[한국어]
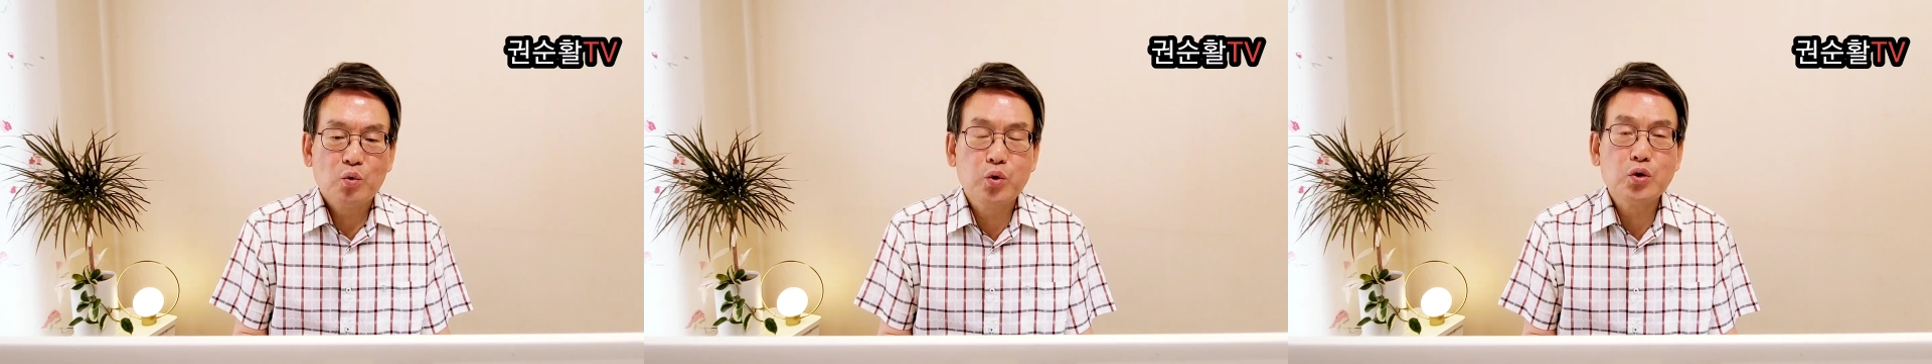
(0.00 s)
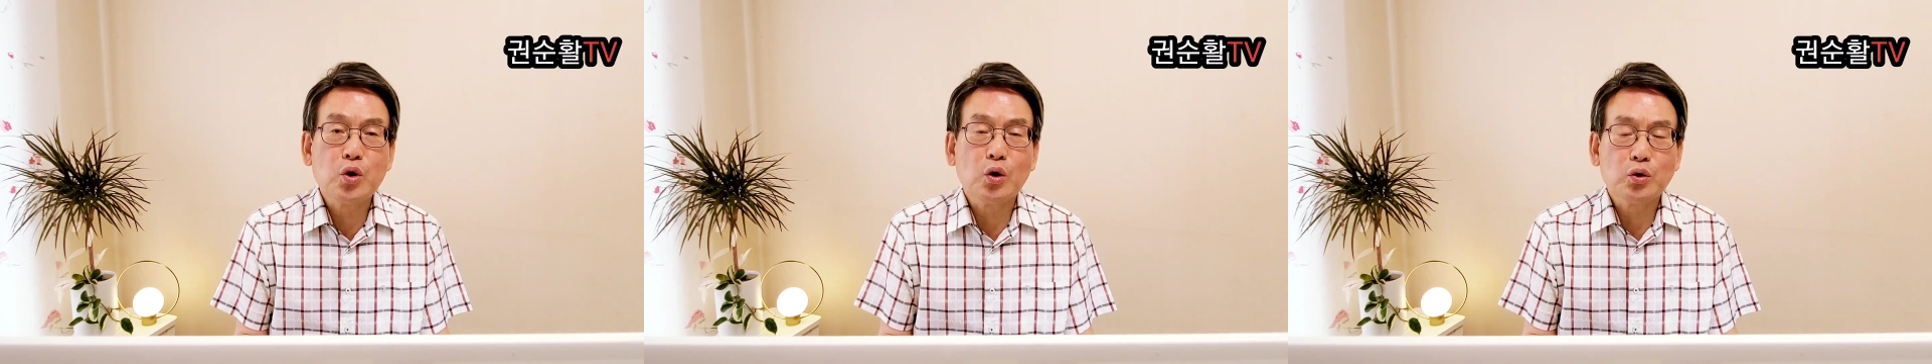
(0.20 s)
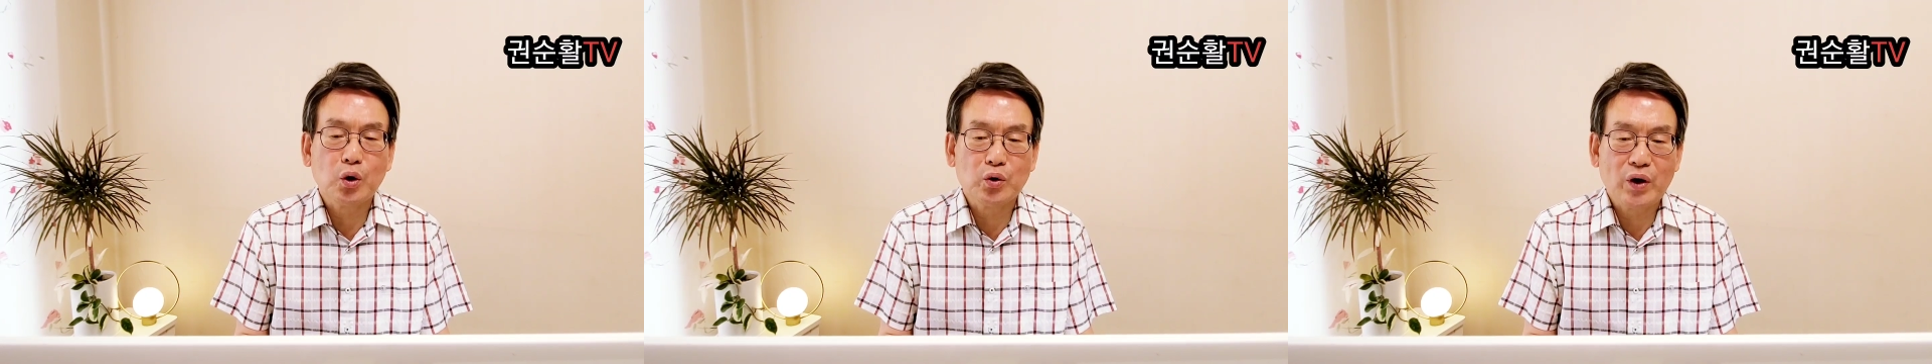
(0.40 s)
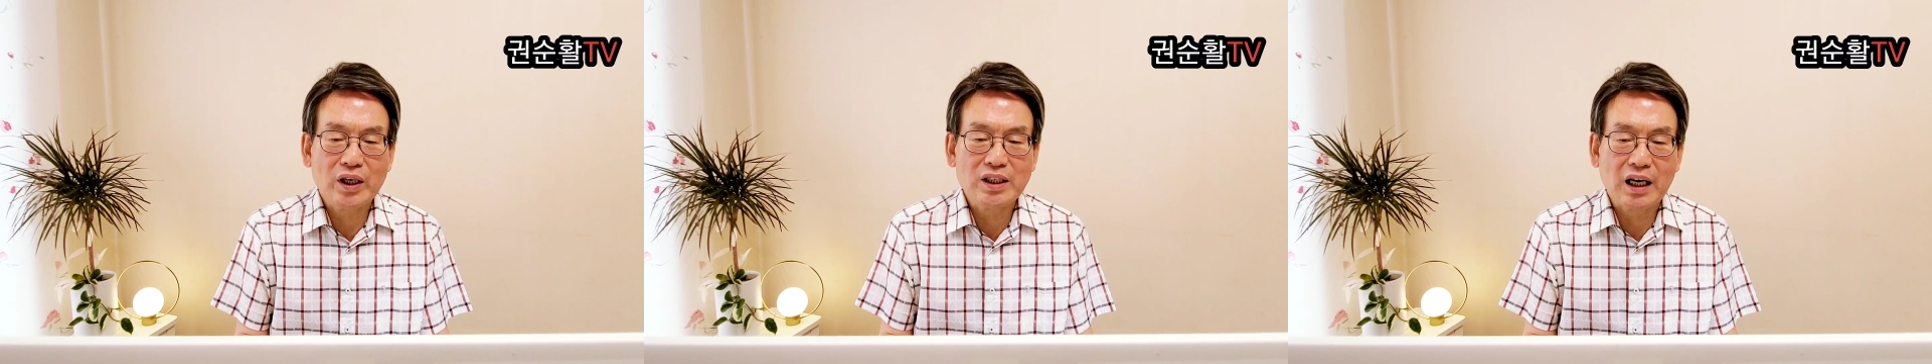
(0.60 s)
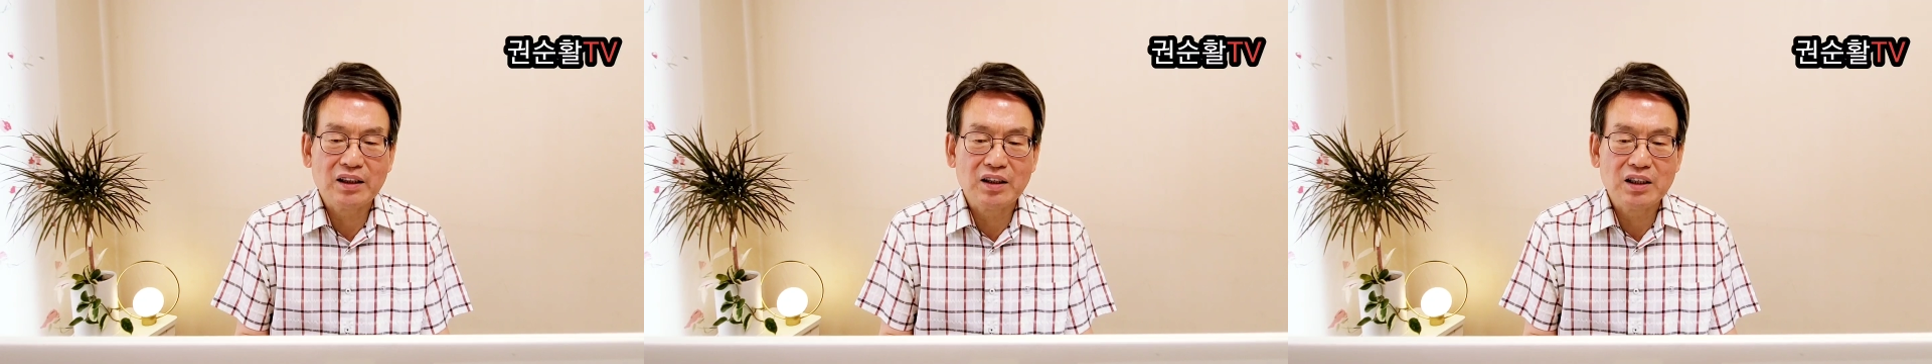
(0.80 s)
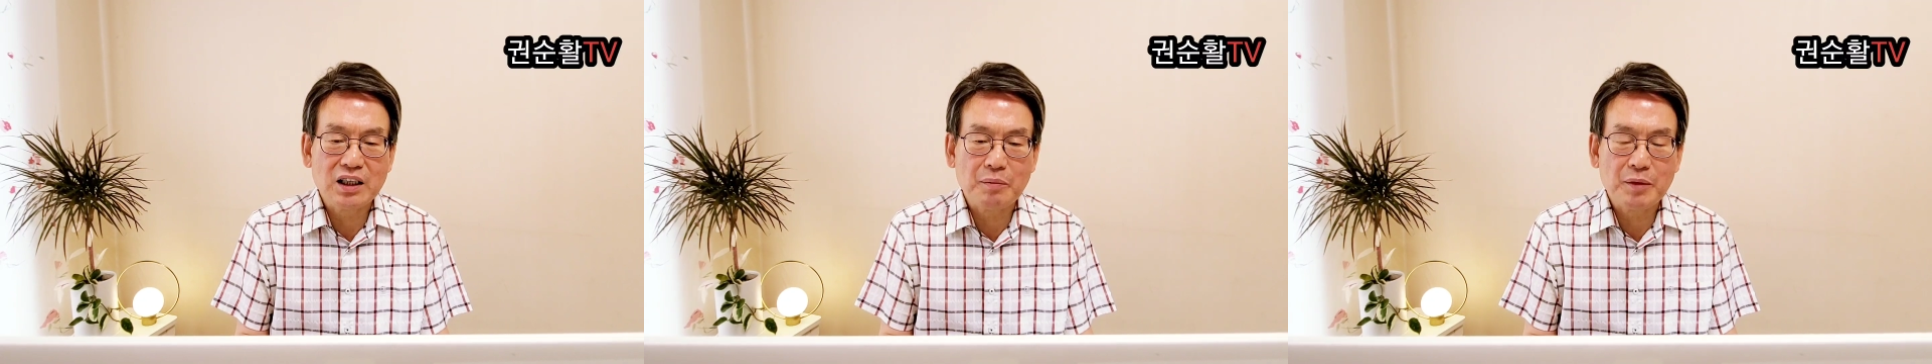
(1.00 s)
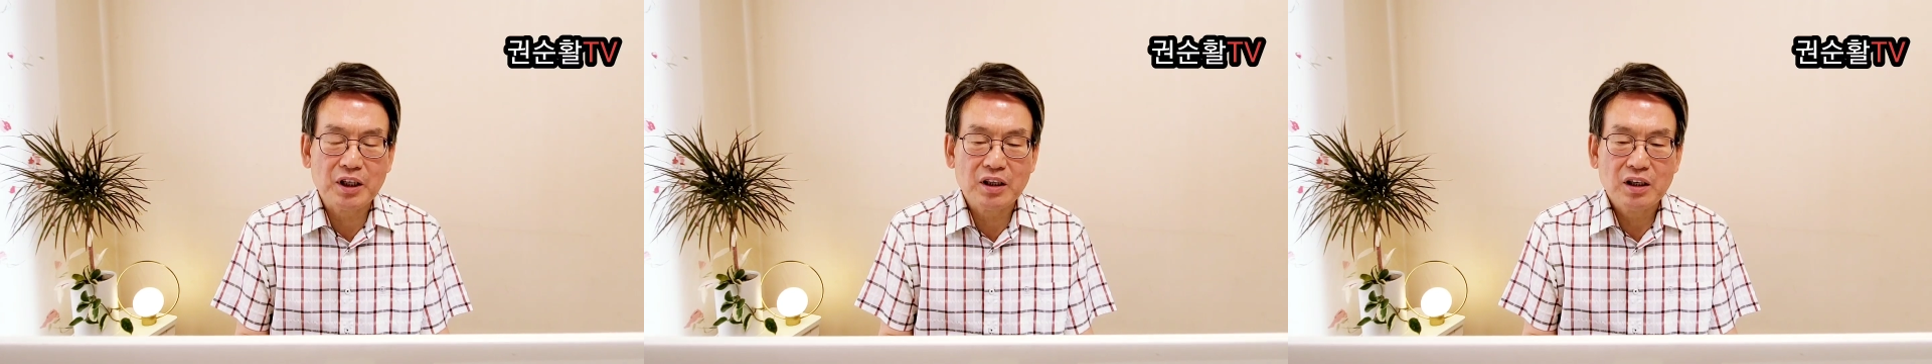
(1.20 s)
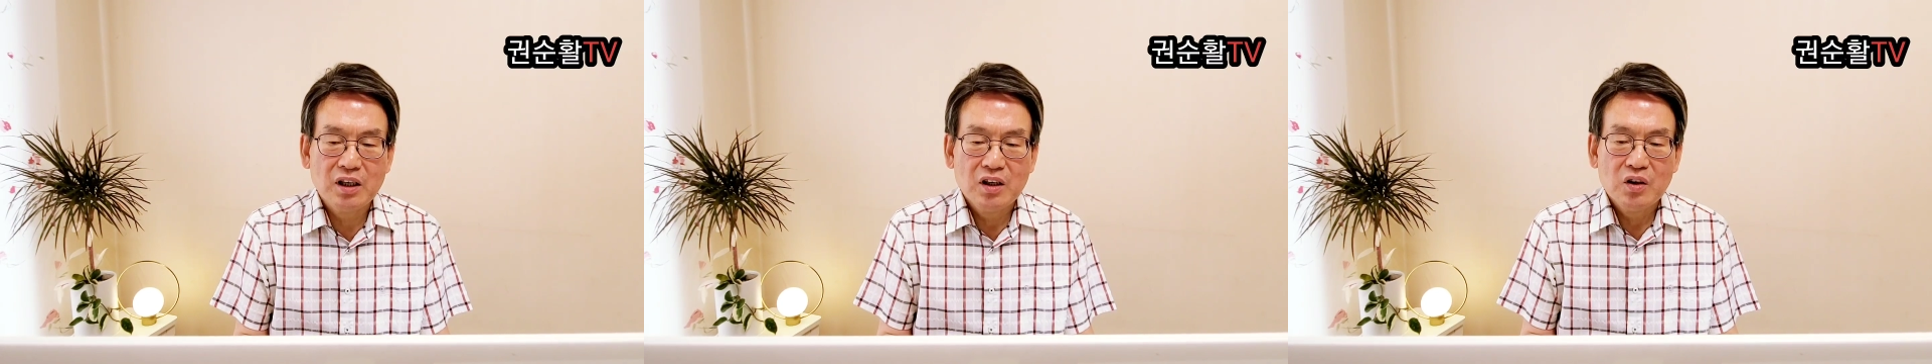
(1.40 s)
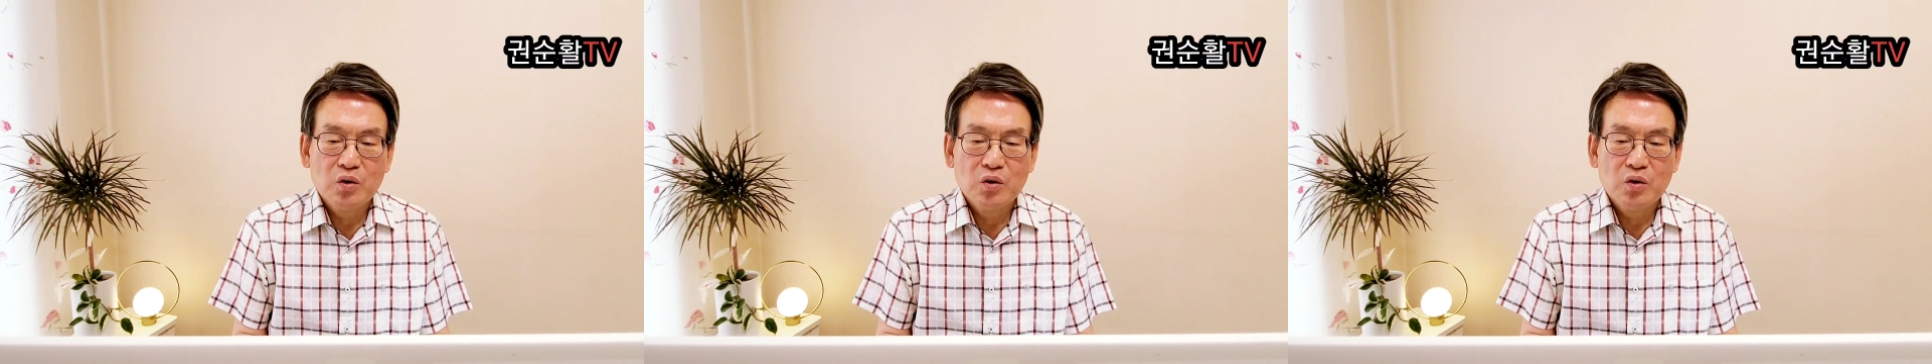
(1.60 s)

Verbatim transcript: 구속도 되지 않는다면